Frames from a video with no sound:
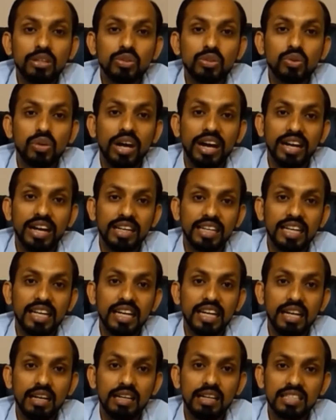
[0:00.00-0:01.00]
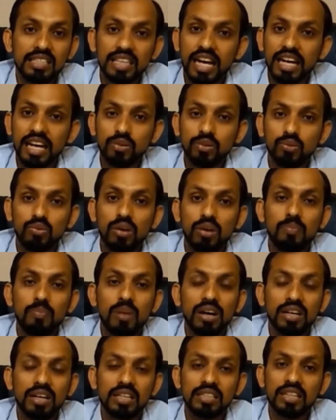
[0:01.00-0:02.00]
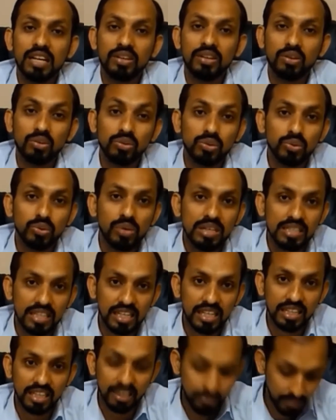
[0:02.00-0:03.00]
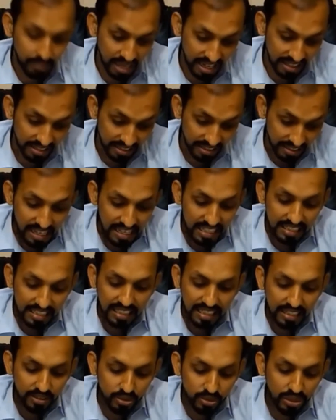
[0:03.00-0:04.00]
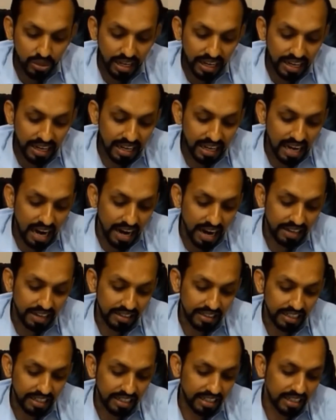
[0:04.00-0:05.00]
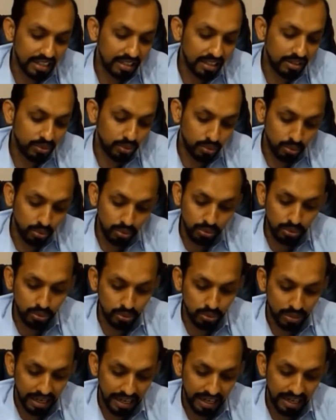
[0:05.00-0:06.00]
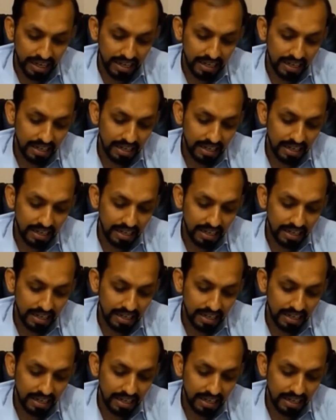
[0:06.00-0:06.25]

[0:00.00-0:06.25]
में जो है ये साइन हुआ पाकिस्तान और यूएस के दरमियान इसका जो है आर्टिकल टू जो है